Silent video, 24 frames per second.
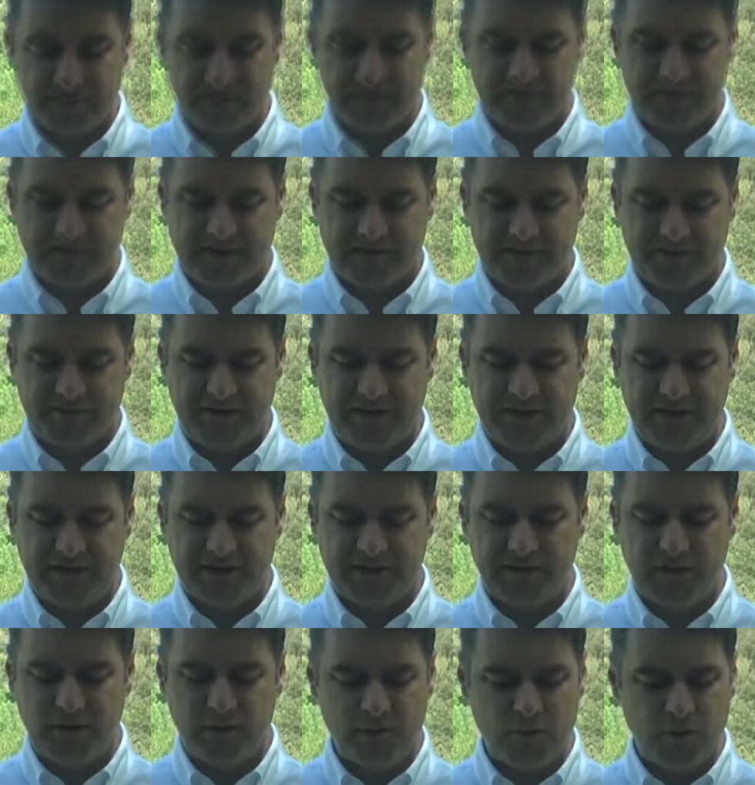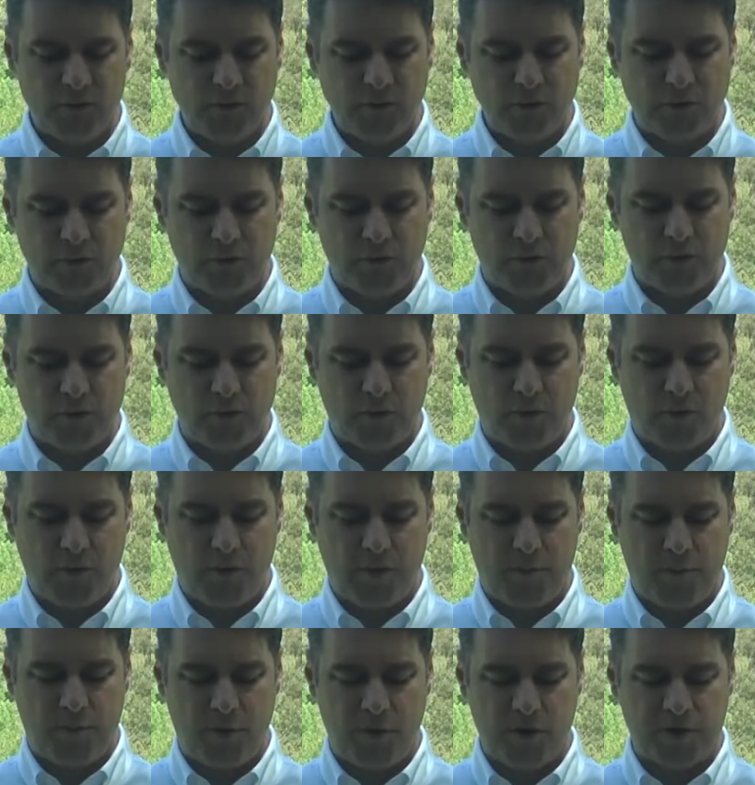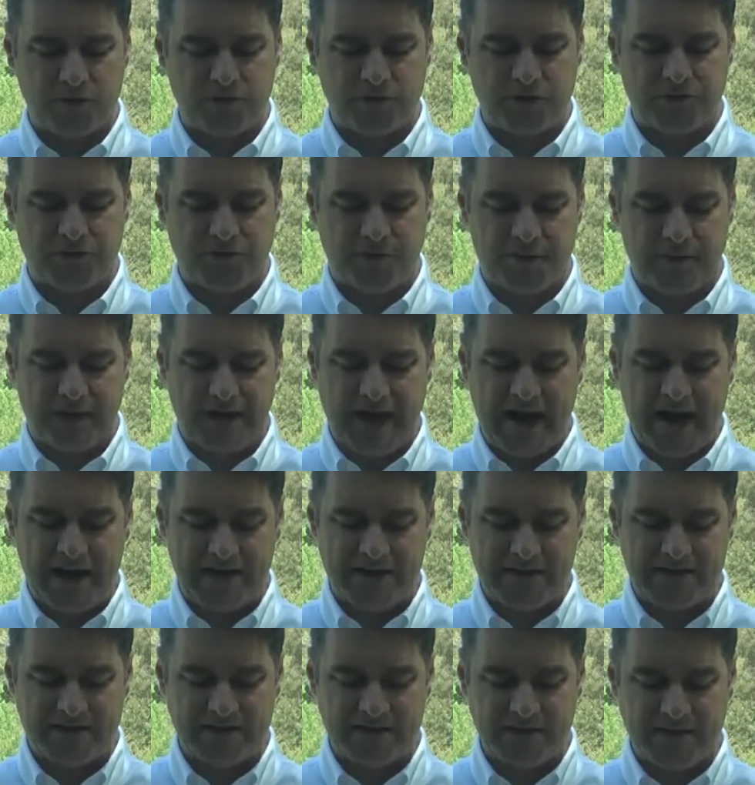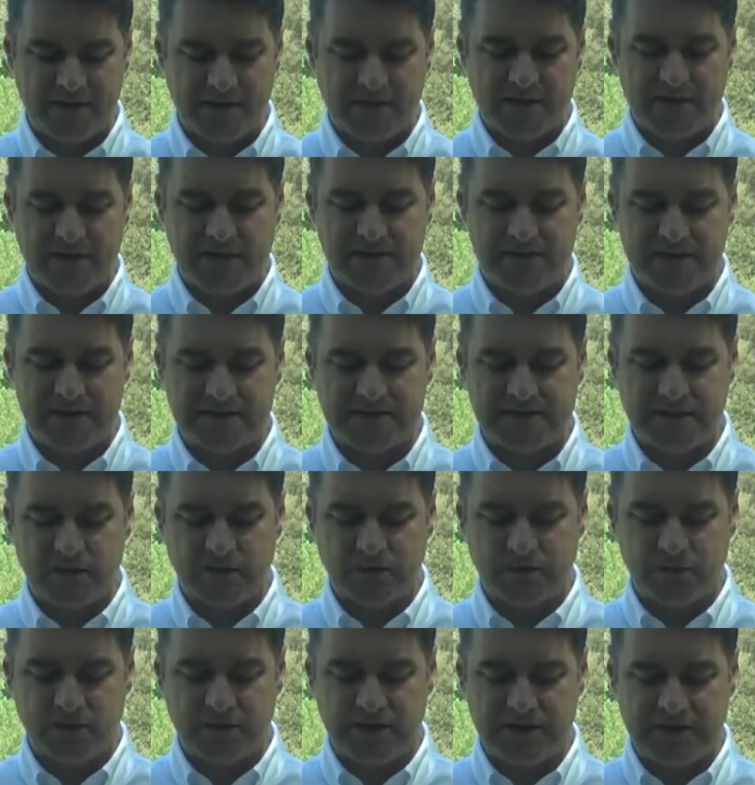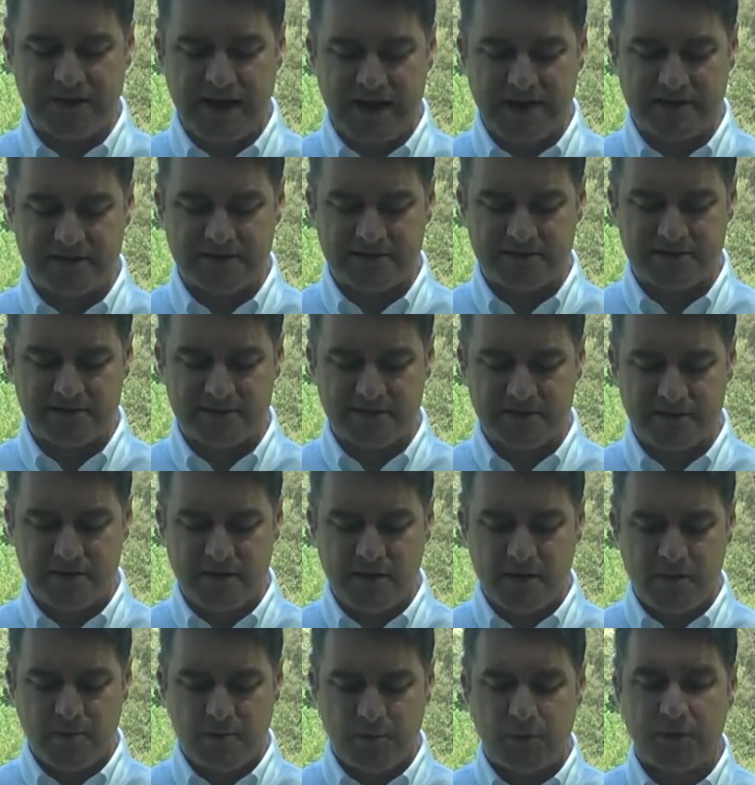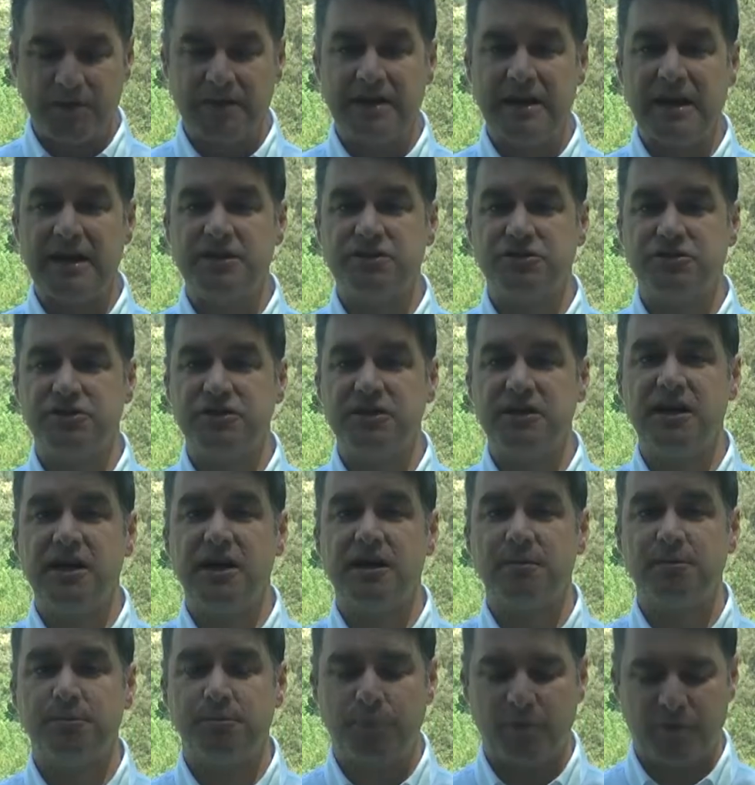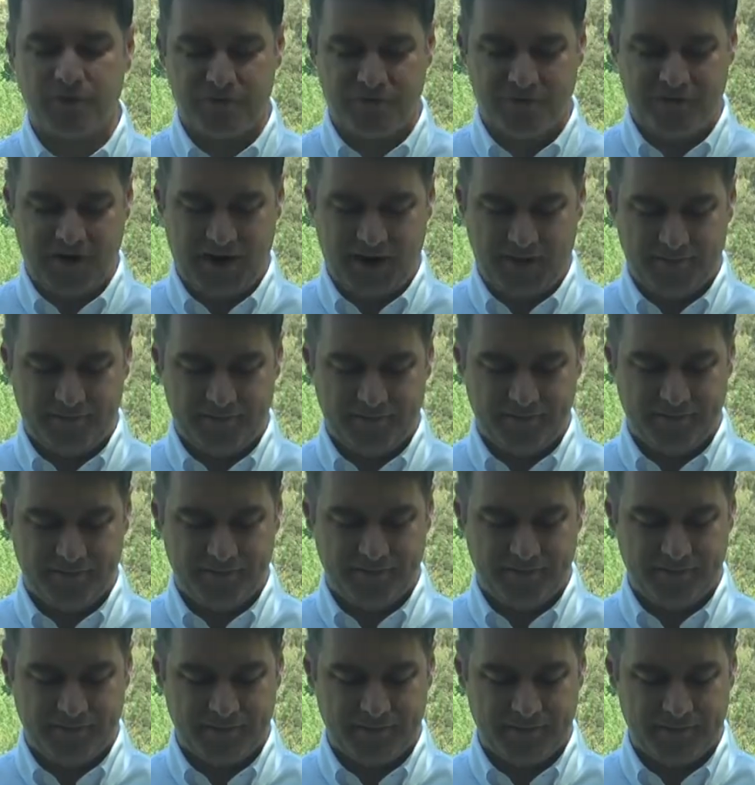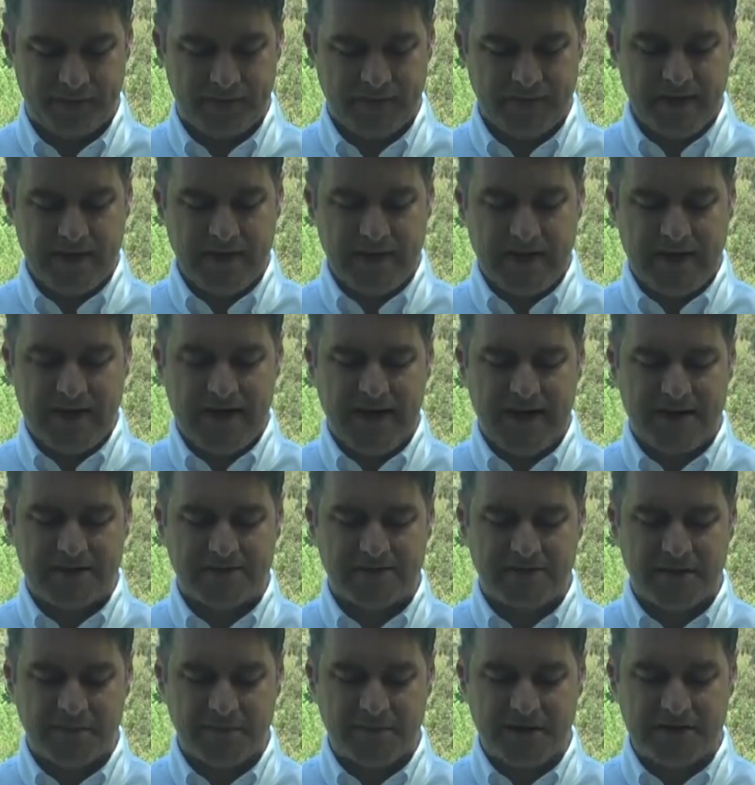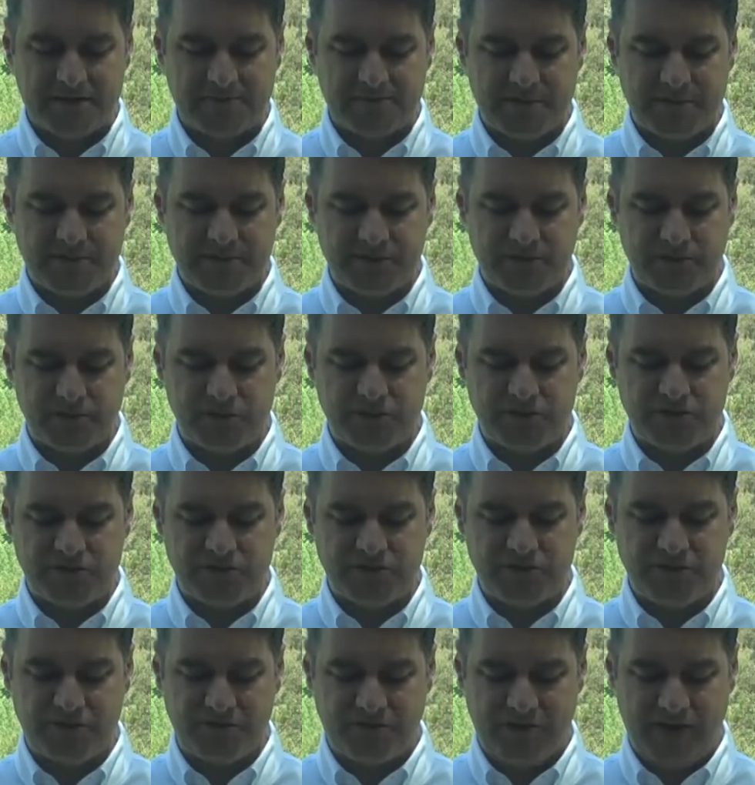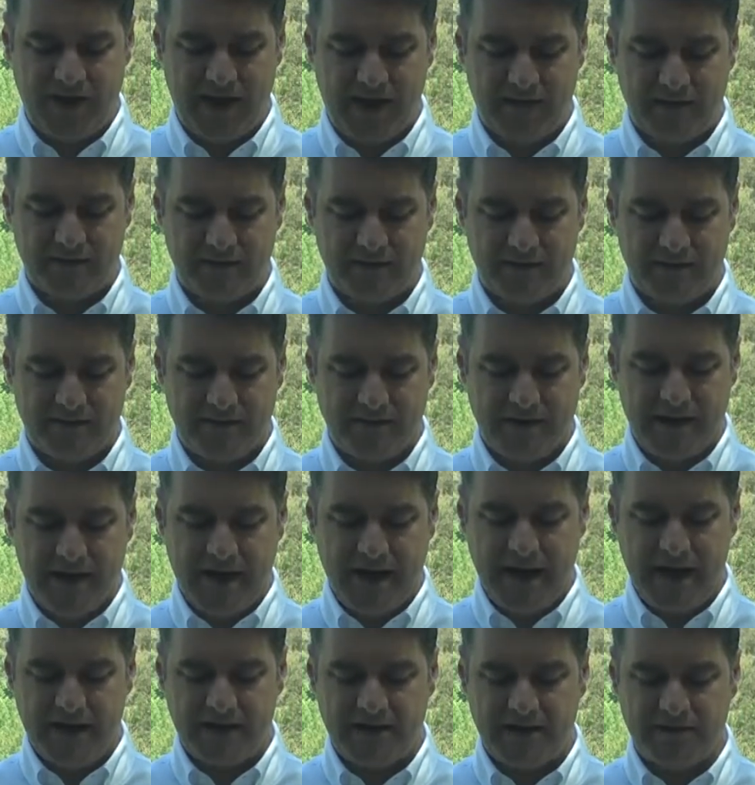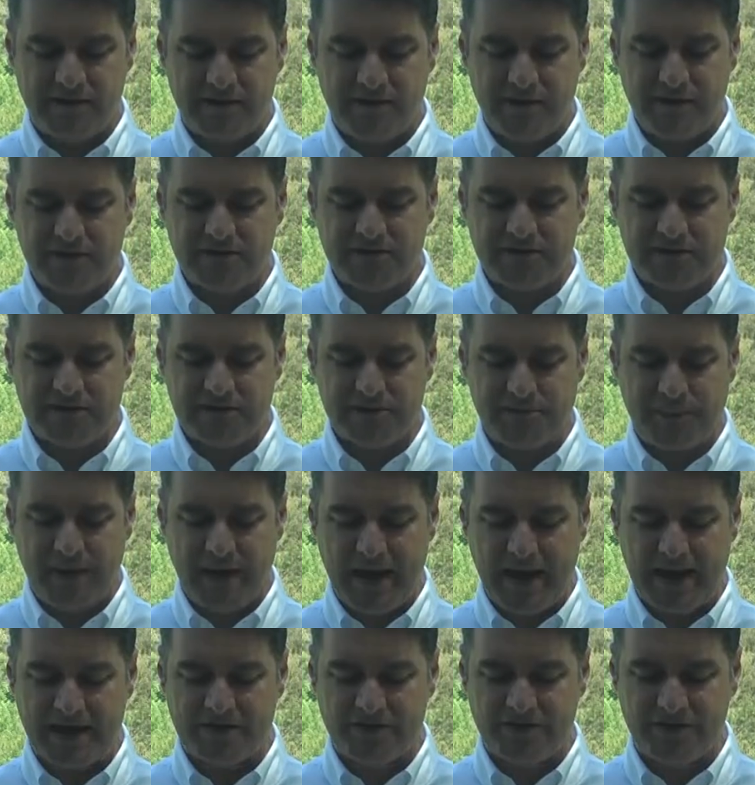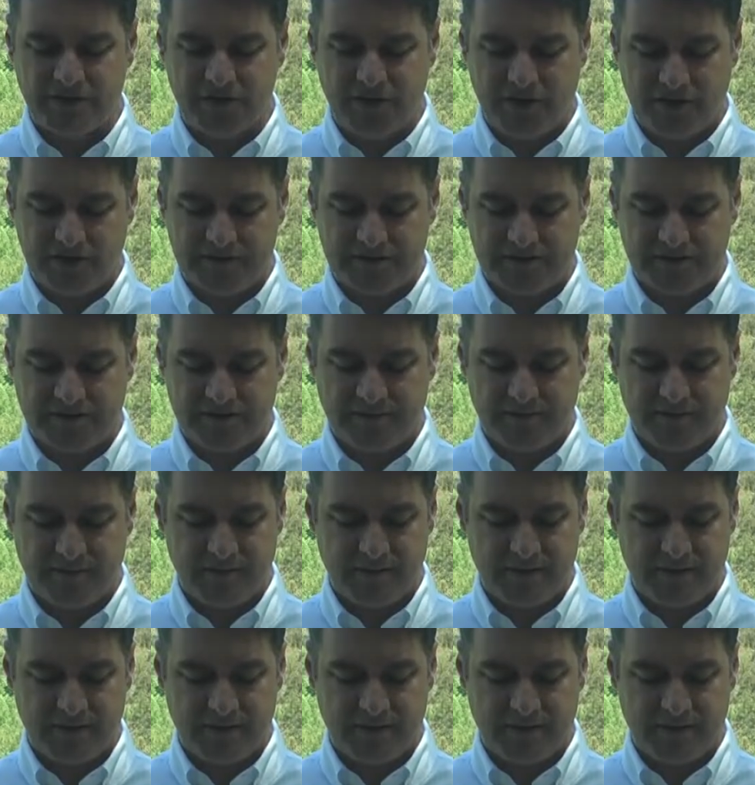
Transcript: Davi não contou com o apoio dos familiares e das autoridades, porque agia por fé. Esta mesma atitude de fé é que Deus espera de nós.